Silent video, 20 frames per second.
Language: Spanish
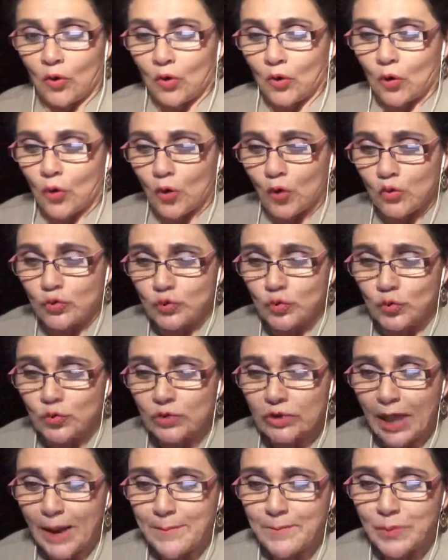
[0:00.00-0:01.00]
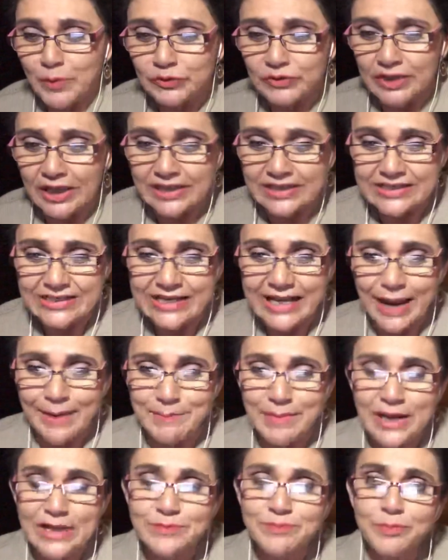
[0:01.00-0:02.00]
con una potencia
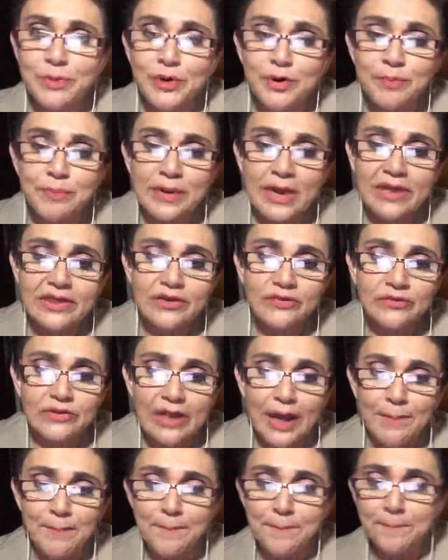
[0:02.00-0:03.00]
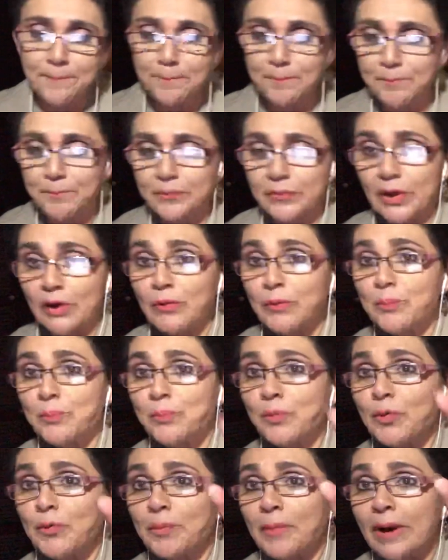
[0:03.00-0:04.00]
más propia de, un
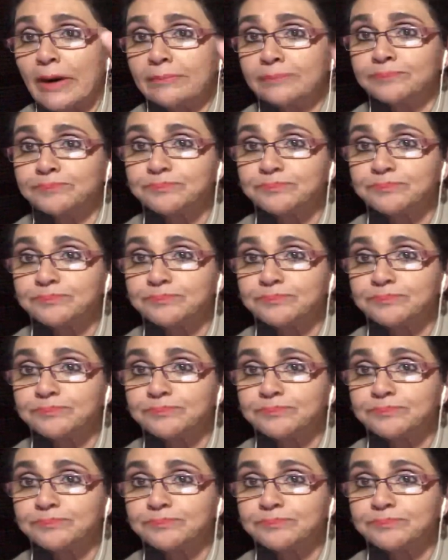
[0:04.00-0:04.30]
puma